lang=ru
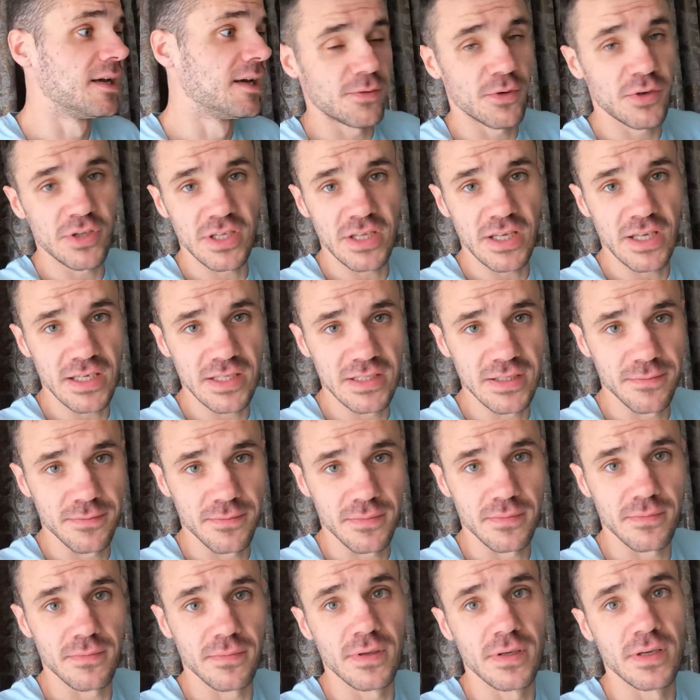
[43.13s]
Сегодня
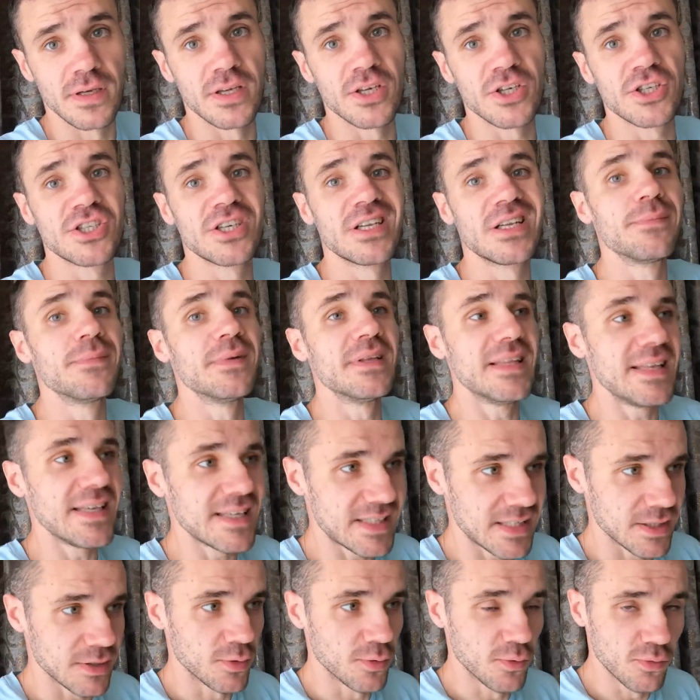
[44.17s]
едем, Решили мы не
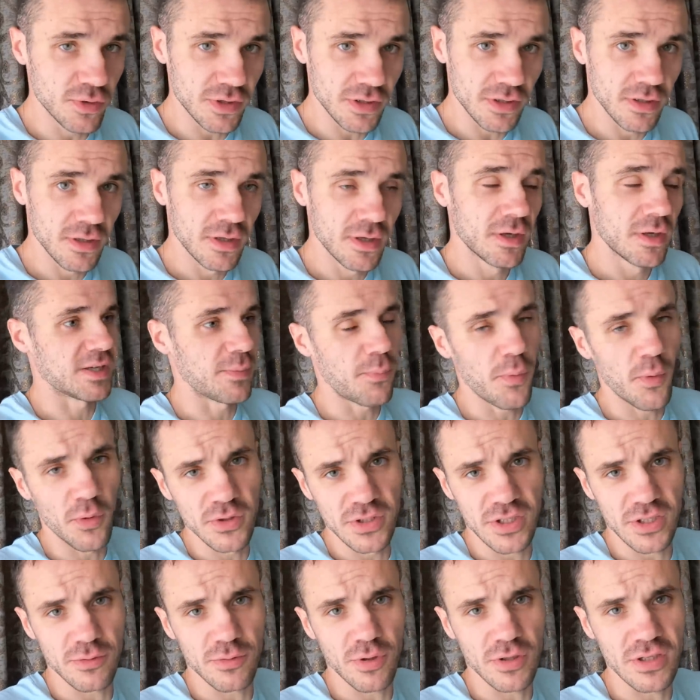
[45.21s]
тянуть,
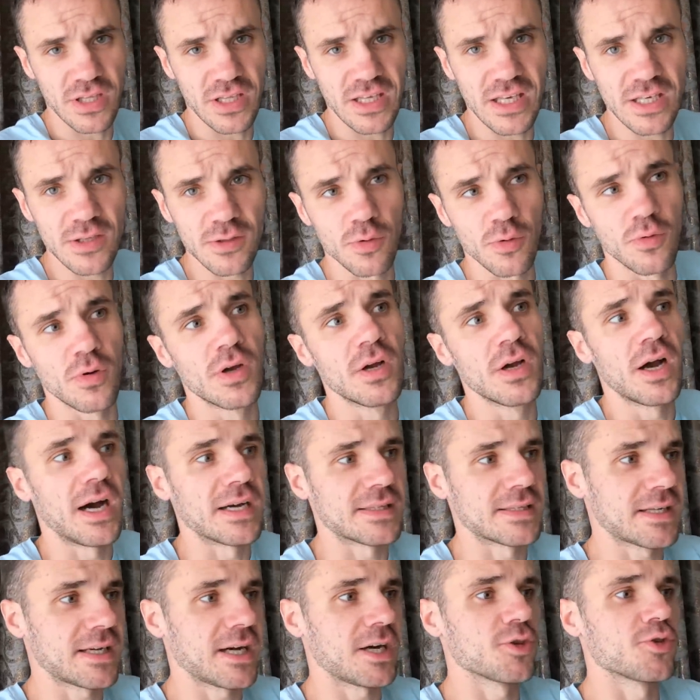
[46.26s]
заполнить эту анкету,
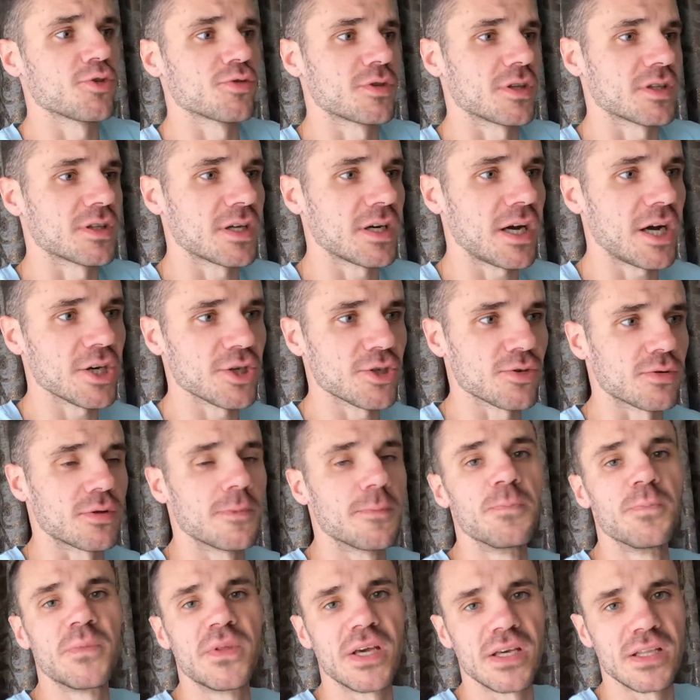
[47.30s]
откажут, откажут,
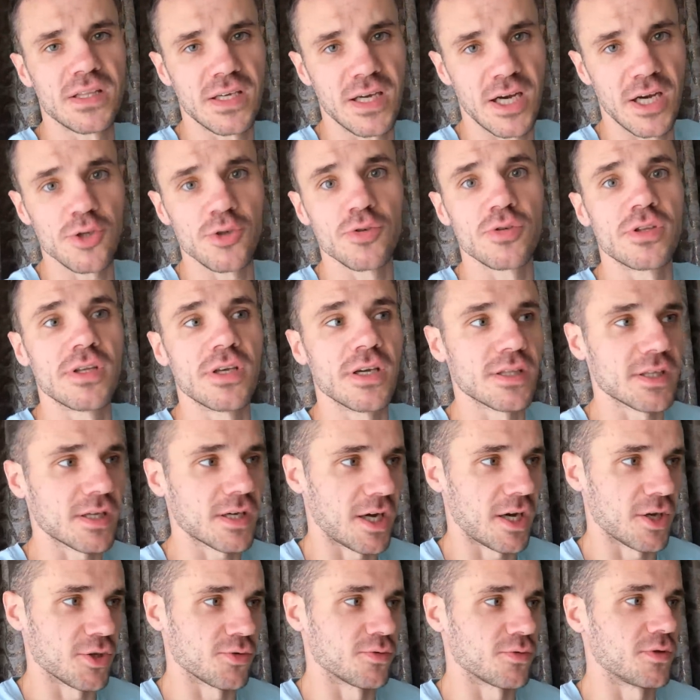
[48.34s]
не откажут, не
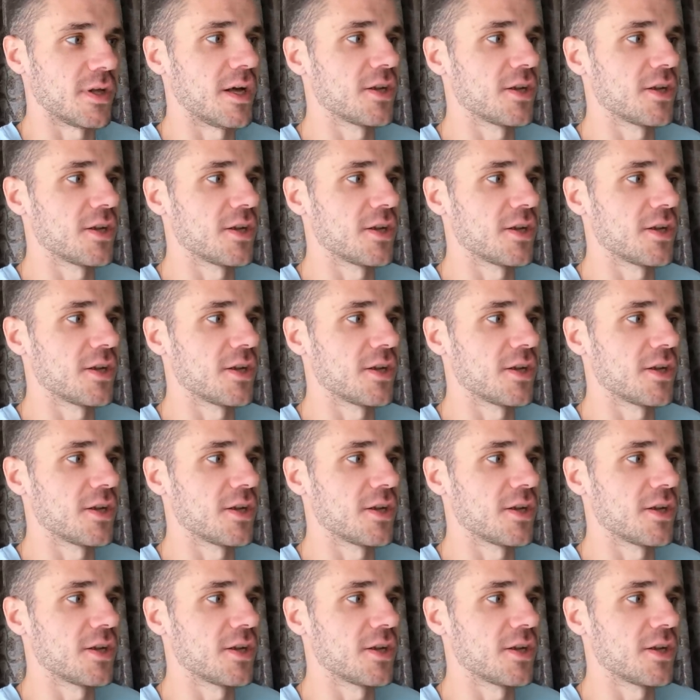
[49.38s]
откажут.